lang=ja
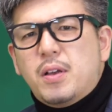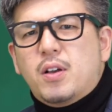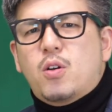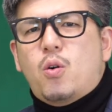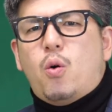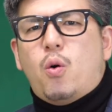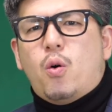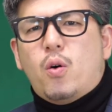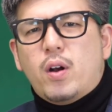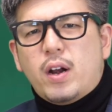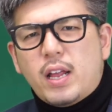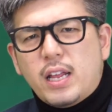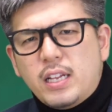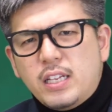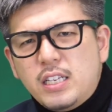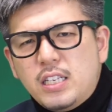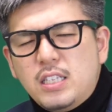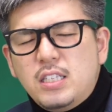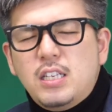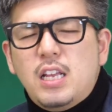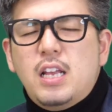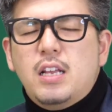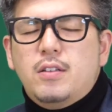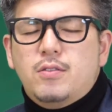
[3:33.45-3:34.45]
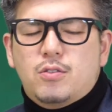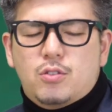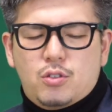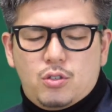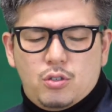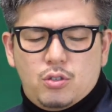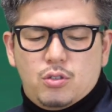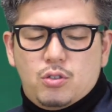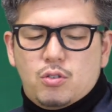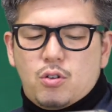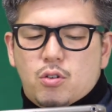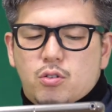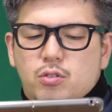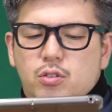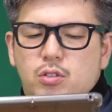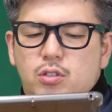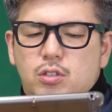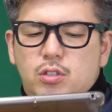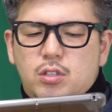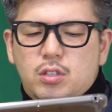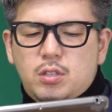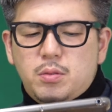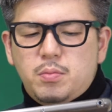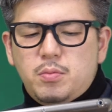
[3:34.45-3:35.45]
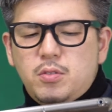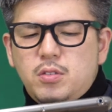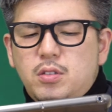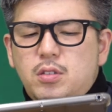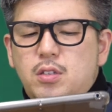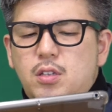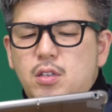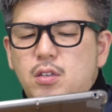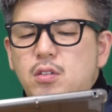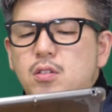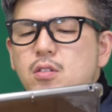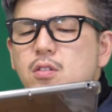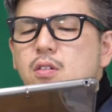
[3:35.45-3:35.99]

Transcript: これにね注力進むっていう